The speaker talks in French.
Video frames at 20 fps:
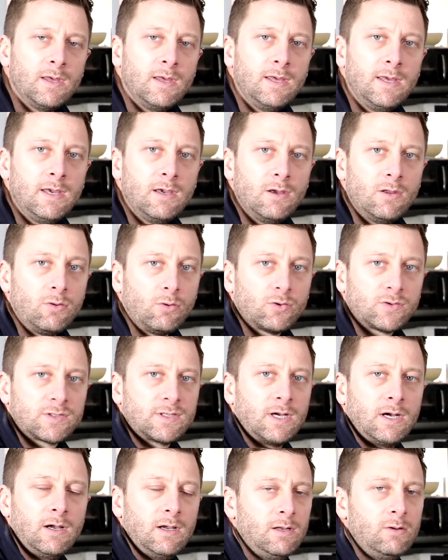et dans ce
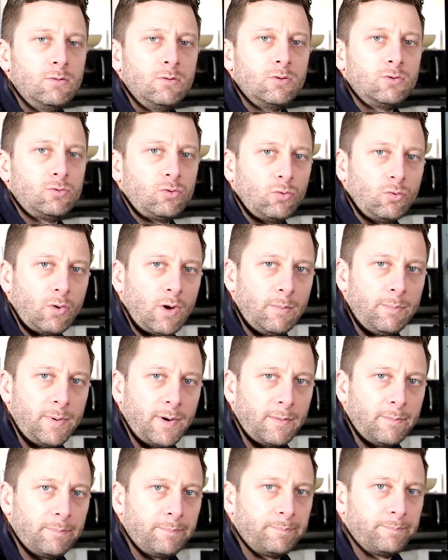cas, il ne tournera
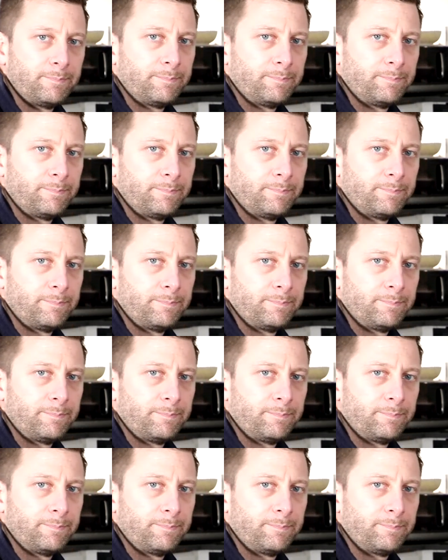pas.